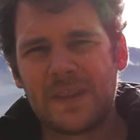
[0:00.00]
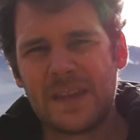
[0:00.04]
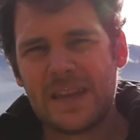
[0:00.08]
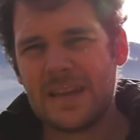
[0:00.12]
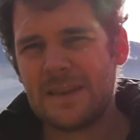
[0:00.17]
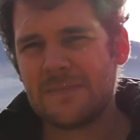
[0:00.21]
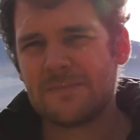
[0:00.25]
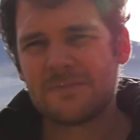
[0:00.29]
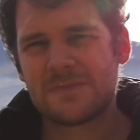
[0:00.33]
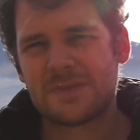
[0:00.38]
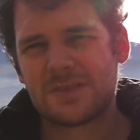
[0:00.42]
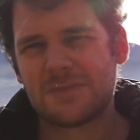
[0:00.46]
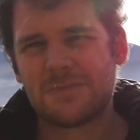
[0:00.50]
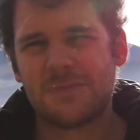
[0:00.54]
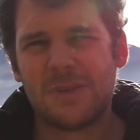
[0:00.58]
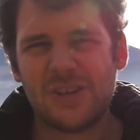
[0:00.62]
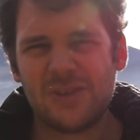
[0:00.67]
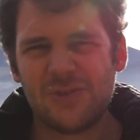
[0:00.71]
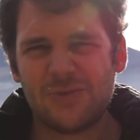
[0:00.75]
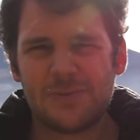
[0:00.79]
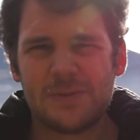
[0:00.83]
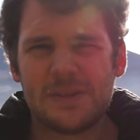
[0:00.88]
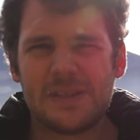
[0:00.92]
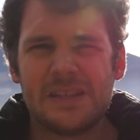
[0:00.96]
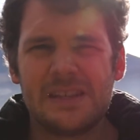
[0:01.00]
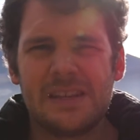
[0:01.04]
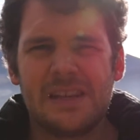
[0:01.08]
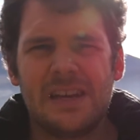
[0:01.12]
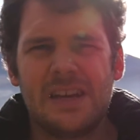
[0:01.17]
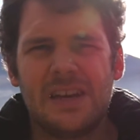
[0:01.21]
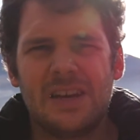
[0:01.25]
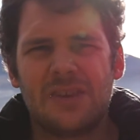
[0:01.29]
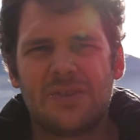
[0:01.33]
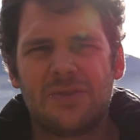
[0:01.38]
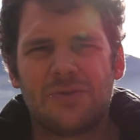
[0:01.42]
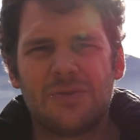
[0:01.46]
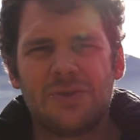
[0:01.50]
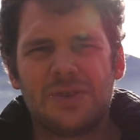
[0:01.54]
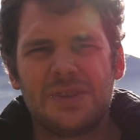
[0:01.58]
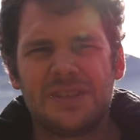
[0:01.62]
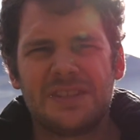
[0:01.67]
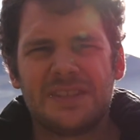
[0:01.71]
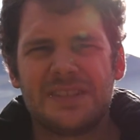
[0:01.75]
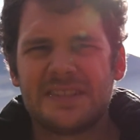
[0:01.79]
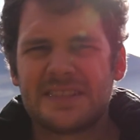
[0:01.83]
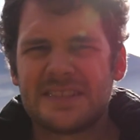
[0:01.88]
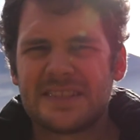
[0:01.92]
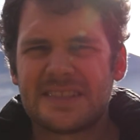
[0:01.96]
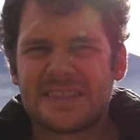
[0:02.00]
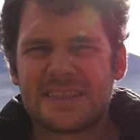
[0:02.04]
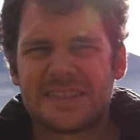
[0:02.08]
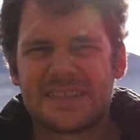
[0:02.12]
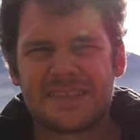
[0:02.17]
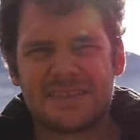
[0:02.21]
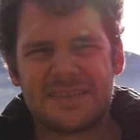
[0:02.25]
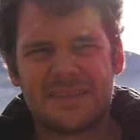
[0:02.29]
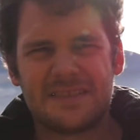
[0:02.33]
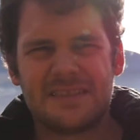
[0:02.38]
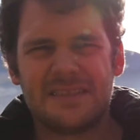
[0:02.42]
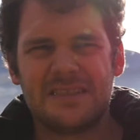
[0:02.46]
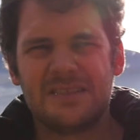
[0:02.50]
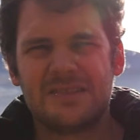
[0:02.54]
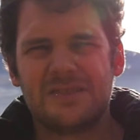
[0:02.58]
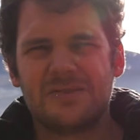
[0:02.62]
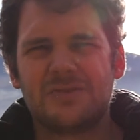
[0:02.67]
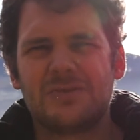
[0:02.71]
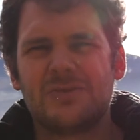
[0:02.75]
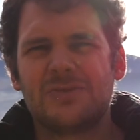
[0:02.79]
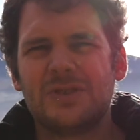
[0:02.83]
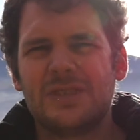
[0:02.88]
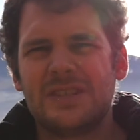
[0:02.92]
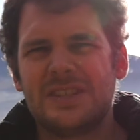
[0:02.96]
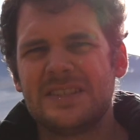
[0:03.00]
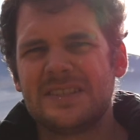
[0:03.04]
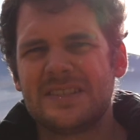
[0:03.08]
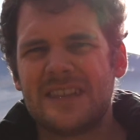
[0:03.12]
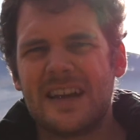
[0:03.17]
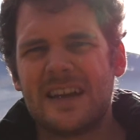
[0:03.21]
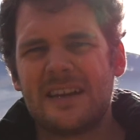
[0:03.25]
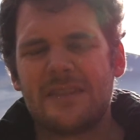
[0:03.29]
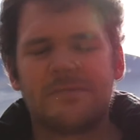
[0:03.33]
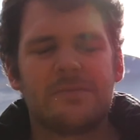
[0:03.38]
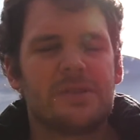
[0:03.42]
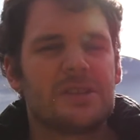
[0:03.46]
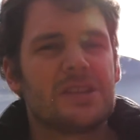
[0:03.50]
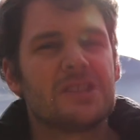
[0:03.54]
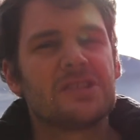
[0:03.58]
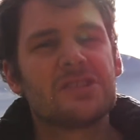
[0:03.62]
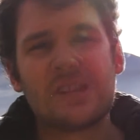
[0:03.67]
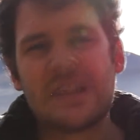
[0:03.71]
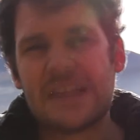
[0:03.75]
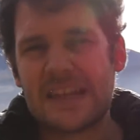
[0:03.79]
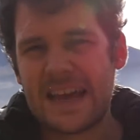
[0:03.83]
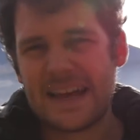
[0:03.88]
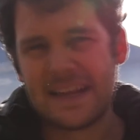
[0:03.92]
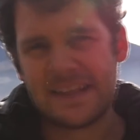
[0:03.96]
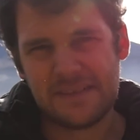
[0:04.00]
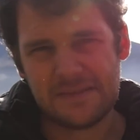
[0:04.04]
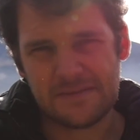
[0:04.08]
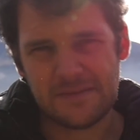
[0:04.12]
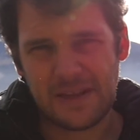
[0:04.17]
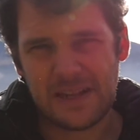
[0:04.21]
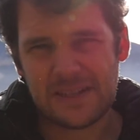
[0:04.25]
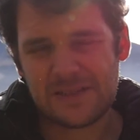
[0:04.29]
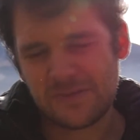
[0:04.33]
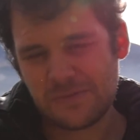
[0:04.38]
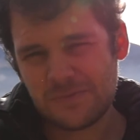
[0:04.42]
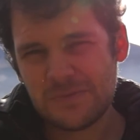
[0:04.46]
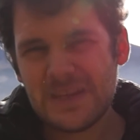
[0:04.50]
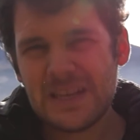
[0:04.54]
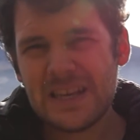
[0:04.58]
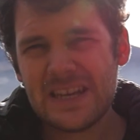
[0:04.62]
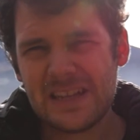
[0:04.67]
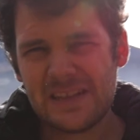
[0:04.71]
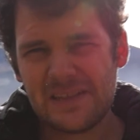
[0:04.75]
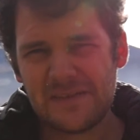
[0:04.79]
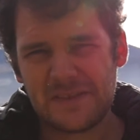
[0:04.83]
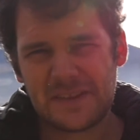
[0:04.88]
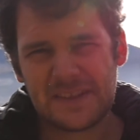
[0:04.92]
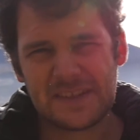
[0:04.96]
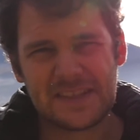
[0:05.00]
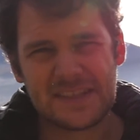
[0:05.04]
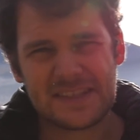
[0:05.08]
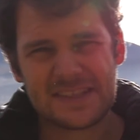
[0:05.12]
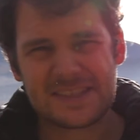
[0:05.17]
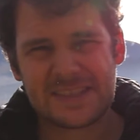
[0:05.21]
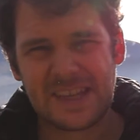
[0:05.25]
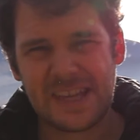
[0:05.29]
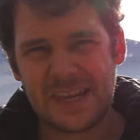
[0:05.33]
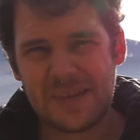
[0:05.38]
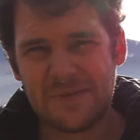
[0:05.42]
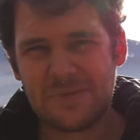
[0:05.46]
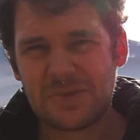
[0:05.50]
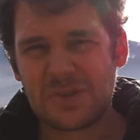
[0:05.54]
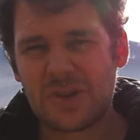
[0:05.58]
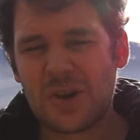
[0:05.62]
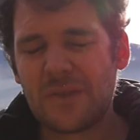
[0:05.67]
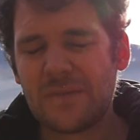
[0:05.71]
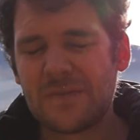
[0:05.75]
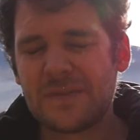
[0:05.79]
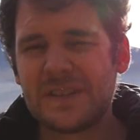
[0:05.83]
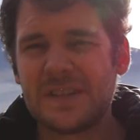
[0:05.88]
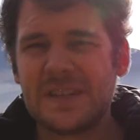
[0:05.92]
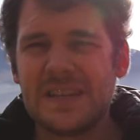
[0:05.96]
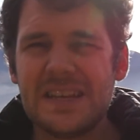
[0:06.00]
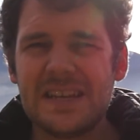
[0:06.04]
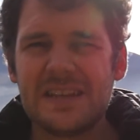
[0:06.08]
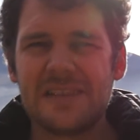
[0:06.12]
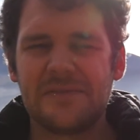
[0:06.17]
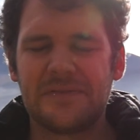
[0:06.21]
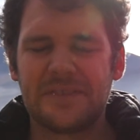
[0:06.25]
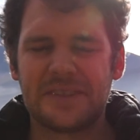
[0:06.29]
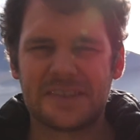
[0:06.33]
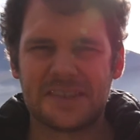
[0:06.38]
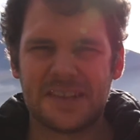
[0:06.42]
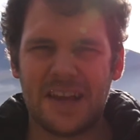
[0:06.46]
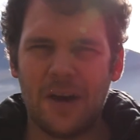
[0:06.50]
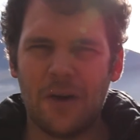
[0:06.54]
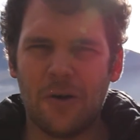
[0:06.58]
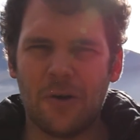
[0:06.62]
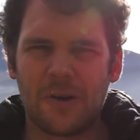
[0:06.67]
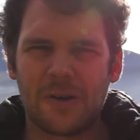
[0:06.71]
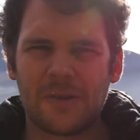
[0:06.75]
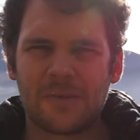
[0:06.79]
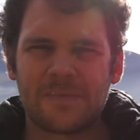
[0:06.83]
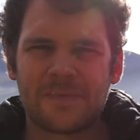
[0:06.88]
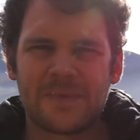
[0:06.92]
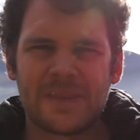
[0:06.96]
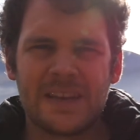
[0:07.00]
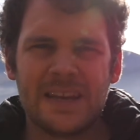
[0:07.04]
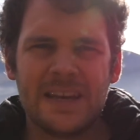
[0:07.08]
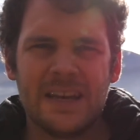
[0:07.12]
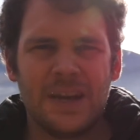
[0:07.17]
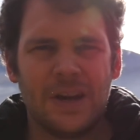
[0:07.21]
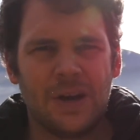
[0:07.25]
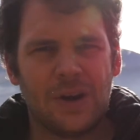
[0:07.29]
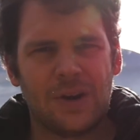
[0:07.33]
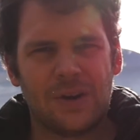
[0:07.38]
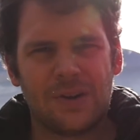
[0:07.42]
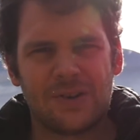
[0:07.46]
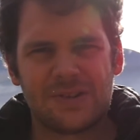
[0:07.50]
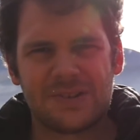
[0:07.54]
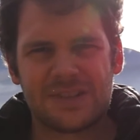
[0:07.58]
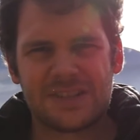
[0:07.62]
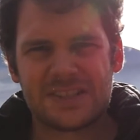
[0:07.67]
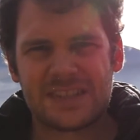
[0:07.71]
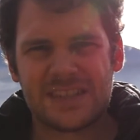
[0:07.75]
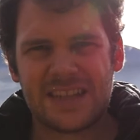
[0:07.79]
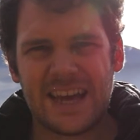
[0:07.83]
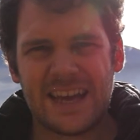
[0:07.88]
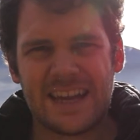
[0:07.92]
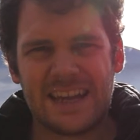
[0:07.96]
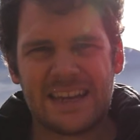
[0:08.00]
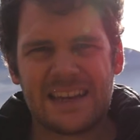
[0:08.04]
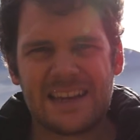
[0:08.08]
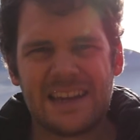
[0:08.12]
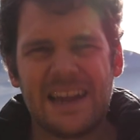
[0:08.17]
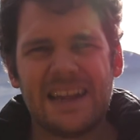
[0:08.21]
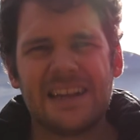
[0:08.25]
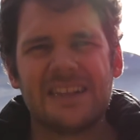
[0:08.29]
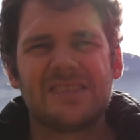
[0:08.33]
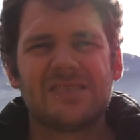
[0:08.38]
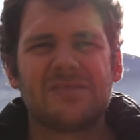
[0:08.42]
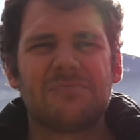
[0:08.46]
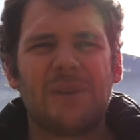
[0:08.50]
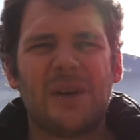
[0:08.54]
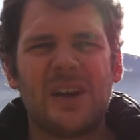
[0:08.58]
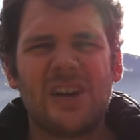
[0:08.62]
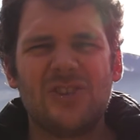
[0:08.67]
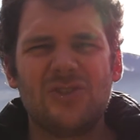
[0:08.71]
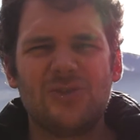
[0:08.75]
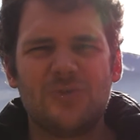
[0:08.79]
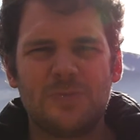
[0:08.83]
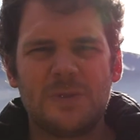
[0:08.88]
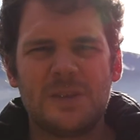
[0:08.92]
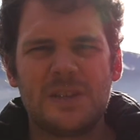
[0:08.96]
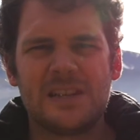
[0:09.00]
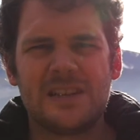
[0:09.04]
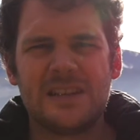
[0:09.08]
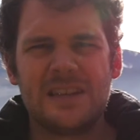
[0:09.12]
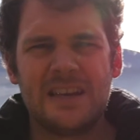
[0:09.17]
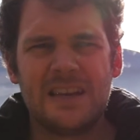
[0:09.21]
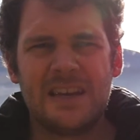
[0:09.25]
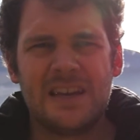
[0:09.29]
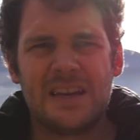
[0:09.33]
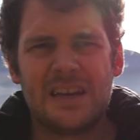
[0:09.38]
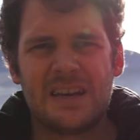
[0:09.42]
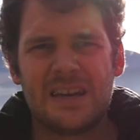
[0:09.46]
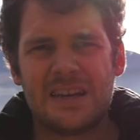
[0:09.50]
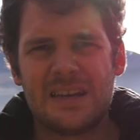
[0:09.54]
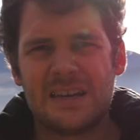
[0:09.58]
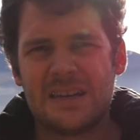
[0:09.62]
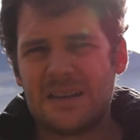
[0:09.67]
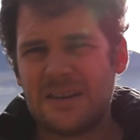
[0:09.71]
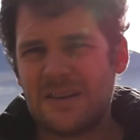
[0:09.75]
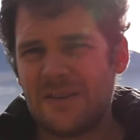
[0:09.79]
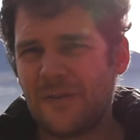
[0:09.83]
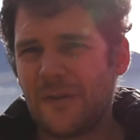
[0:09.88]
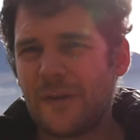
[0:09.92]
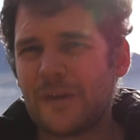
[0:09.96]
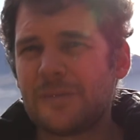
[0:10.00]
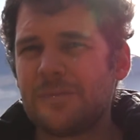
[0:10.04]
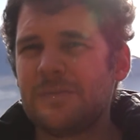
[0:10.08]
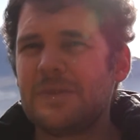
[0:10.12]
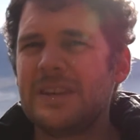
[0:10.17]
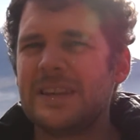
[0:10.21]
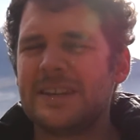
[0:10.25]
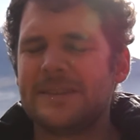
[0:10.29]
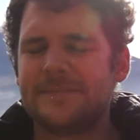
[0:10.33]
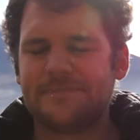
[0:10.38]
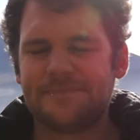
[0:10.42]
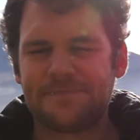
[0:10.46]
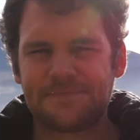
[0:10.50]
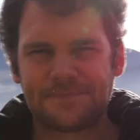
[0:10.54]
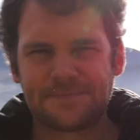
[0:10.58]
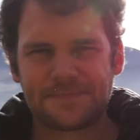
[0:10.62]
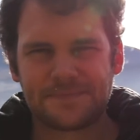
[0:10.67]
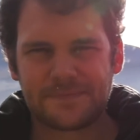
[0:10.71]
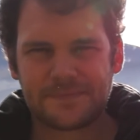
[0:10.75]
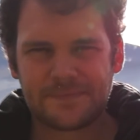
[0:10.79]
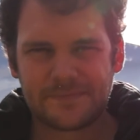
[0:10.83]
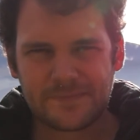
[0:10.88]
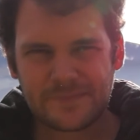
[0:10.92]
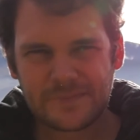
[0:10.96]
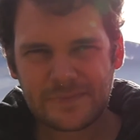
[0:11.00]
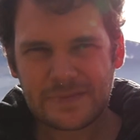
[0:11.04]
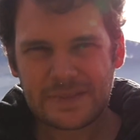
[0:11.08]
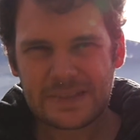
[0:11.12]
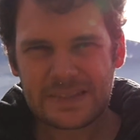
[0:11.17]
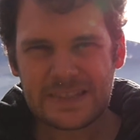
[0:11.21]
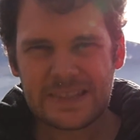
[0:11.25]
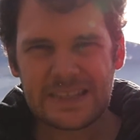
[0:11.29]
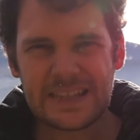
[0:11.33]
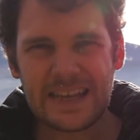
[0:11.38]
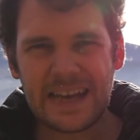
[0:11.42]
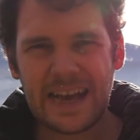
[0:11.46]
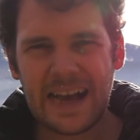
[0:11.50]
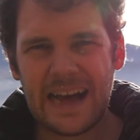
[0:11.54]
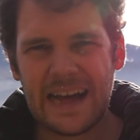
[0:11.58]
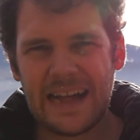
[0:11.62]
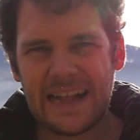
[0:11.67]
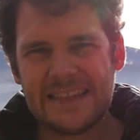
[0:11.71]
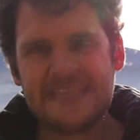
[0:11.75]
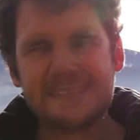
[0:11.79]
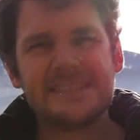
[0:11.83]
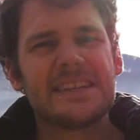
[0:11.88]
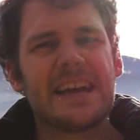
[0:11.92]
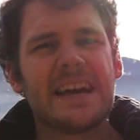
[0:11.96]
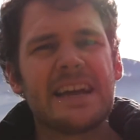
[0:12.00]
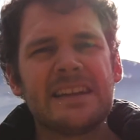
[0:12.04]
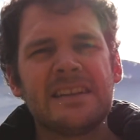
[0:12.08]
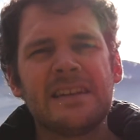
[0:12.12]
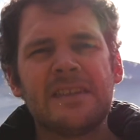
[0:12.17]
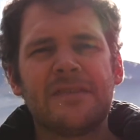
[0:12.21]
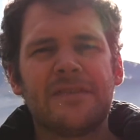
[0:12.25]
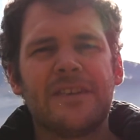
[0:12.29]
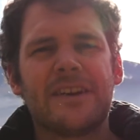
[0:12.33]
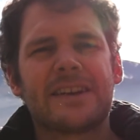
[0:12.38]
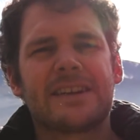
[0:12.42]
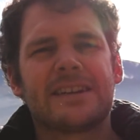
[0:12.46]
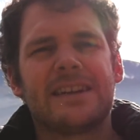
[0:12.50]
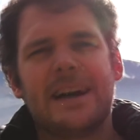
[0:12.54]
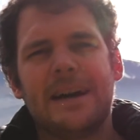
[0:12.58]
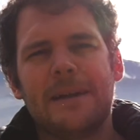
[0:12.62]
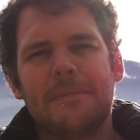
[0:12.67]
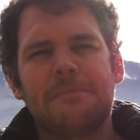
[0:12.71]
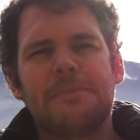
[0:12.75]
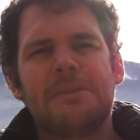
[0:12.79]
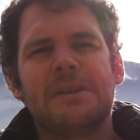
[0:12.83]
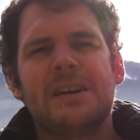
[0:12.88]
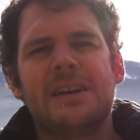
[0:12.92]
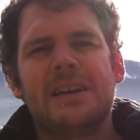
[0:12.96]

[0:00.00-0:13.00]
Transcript: eben zum Beispiel durch, dieses, äh, durch die Sache mit den Soldaten. Also mir hilft das extrem, ich hoffe, dir hilft es auch. Und ein kleines Beispiel äh, von mir. Als ich angefangen habe,